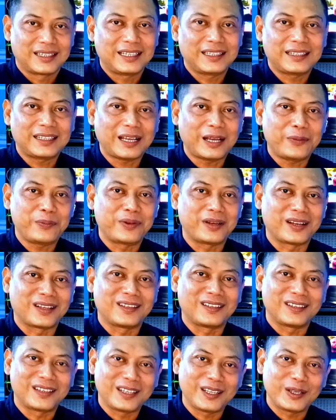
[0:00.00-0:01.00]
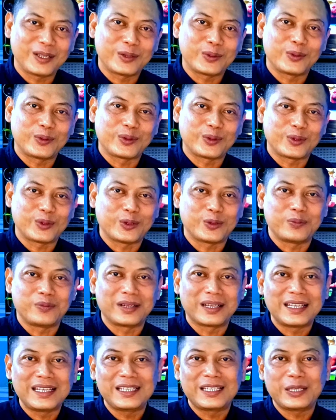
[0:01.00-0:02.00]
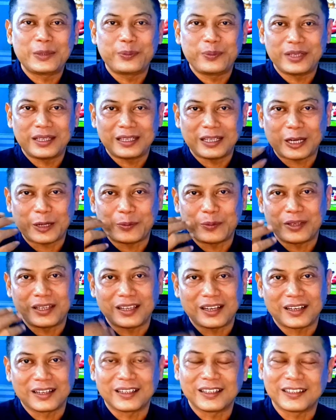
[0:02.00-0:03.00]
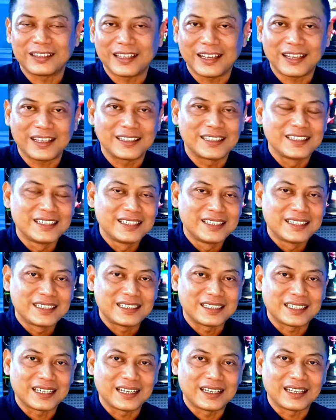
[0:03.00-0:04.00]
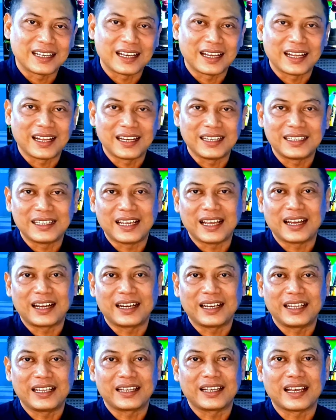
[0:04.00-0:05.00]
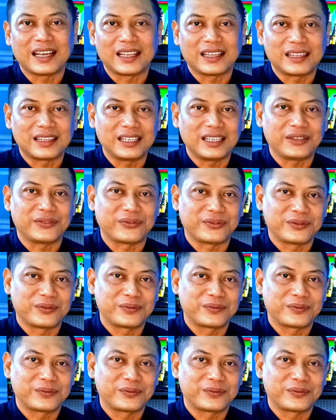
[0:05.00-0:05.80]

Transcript: kita berhenti untuk mengisi pikiran-pikiran kita dengan hal-hal yang negatif.